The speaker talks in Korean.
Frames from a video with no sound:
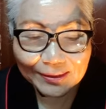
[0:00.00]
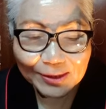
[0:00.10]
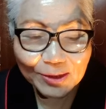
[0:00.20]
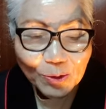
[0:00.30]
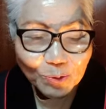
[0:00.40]

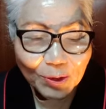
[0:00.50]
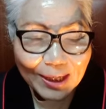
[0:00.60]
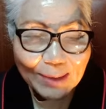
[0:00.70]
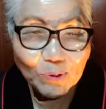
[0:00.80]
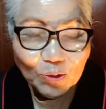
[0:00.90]
성경 속에
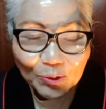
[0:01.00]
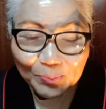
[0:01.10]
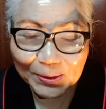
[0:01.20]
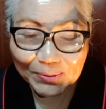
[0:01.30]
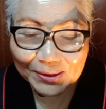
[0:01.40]
감춰진
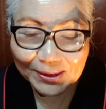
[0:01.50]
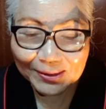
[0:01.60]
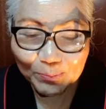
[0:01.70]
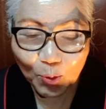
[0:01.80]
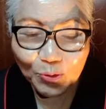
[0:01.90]

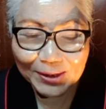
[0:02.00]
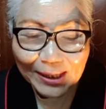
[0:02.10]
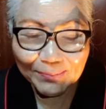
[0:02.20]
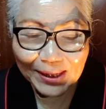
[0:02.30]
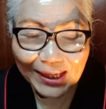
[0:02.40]
비밀들을 모든
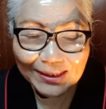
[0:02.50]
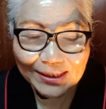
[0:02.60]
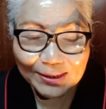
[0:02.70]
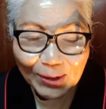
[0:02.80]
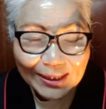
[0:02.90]
사람이
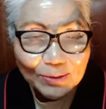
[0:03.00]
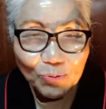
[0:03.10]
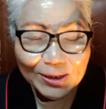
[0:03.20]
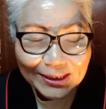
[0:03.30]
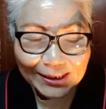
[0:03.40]
알기를 하나님
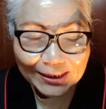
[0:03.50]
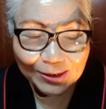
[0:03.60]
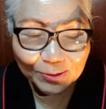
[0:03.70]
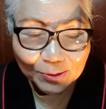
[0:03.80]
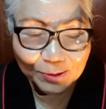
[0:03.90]
원치
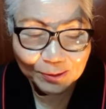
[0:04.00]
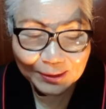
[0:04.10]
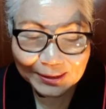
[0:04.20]
않으시고